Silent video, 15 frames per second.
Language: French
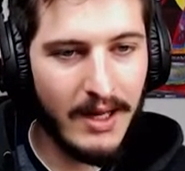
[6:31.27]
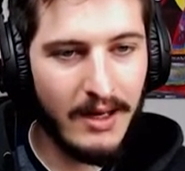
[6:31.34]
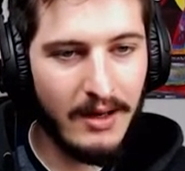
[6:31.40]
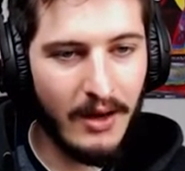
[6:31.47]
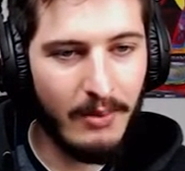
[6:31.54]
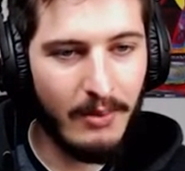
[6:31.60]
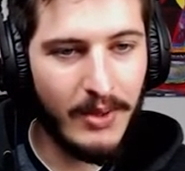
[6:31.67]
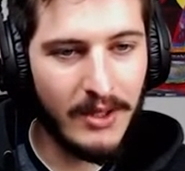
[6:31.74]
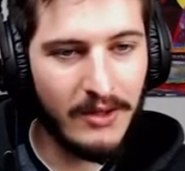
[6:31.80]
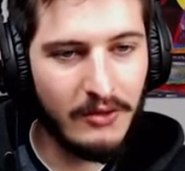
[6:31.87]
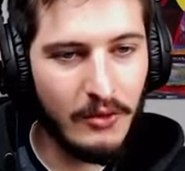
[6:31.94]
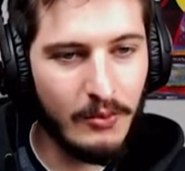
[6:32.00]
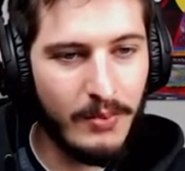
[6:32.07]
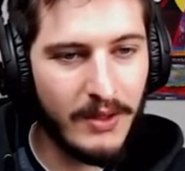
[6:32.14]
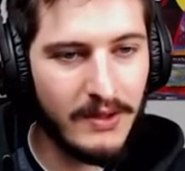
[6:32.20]
elle aura pas de
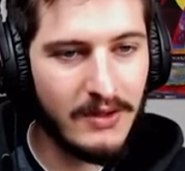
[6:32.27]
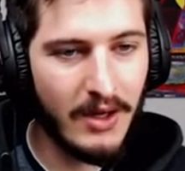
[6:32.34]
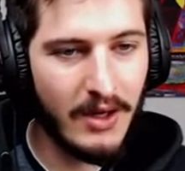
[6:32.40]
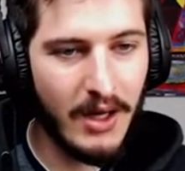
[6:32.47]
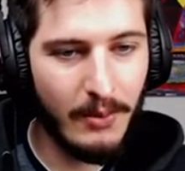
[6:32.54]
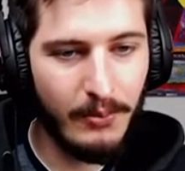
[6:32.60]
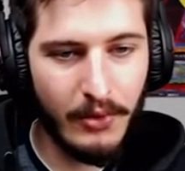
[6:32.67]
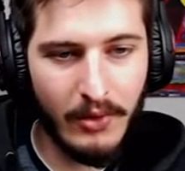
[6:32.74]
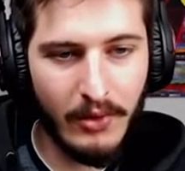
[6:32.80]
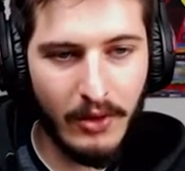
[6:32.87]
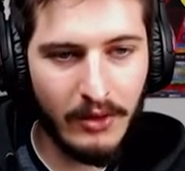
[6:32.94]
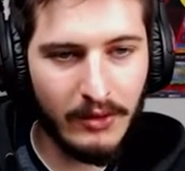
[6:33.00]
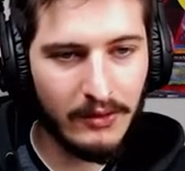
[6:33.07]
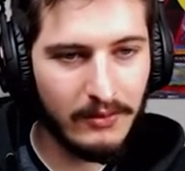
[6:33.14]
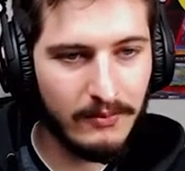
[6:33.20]
soupe parce qu'elle est un peu
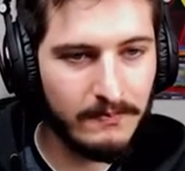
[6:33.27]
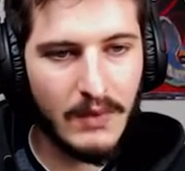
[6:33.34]
grosse.